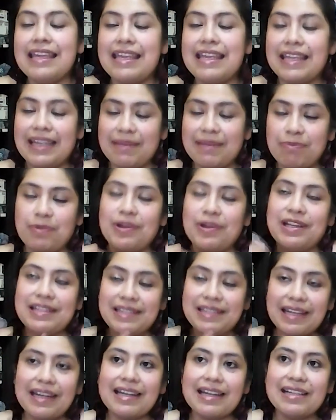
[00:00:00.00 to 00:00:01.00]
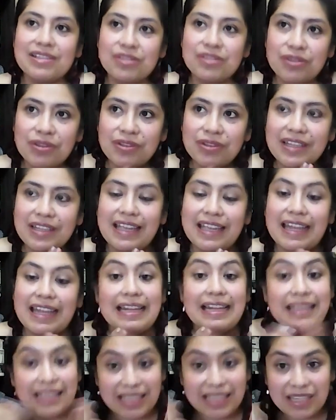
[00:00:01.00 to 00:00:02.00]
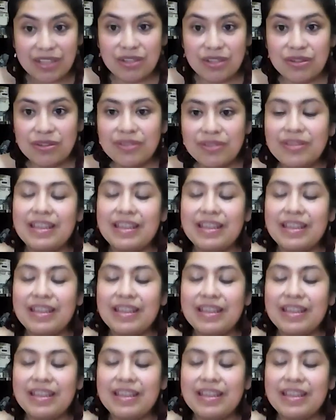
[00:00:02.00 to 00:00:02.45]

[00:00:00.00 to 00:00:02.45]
y que por esa razón el niño,